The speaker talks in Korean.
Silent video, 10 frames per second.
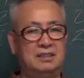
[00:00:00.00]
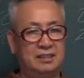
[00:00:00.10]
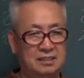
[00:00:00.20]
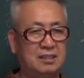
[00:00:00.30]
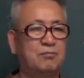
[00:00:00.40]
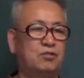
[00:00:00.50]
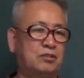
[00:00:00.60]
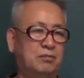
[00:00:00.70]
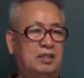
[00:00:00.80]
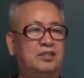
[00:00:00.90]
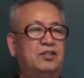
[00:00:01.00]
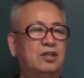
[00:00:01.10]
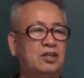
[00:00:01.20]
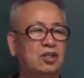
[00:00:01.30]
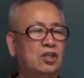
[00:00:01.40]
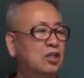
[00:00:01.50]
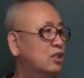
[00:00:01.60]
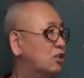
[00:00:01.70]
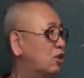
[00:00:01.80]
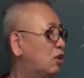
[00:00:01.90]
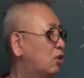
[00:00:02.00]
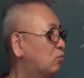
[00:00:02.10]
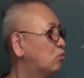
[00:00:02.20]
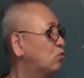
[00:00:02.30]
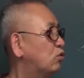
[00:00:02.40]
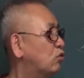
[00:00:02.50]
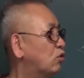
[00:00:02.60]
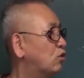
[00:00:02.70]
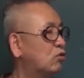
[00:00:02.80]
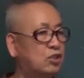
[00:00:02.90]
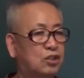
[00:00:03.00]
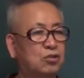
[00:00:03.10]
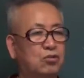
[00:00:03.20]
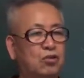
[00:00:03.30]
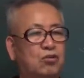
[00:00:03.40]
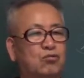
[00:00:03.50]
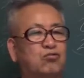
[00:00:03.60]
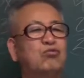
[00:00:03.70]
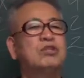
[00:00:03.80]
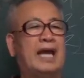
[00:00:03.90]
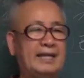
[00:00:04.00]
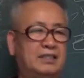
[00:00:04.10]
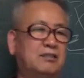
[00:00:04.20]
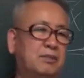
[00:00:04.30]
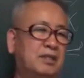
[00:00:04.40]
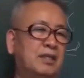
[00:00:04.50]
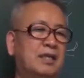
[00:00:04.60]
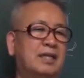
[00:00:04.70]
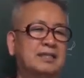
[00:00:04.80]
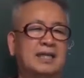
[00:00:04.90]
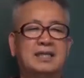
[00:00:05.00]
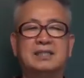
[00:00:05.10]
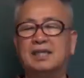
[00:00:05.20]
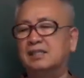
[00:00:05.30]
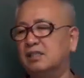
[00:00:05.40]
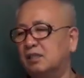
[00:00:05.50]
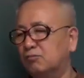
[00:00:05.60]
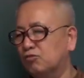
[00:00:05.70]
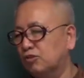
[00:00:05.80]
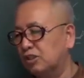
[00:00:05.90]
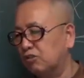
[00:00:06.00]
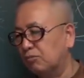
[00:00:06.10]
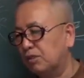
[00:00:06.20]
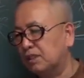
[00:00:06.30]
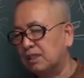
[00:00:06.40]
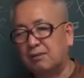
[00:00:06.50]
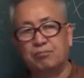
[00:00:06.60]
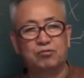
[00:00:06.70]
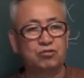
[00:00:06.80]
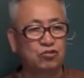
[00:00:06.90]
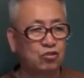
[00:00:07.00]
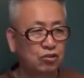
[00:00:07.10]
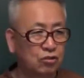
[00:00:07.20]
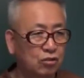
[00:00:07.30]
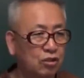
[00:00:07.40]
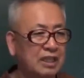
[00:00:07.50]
이렇게 보시면 되죠. 그래서 무토도 있고 기토도 있고 둘 다 했으면 자기 자신의 문제로 머리가 아플 수도 있고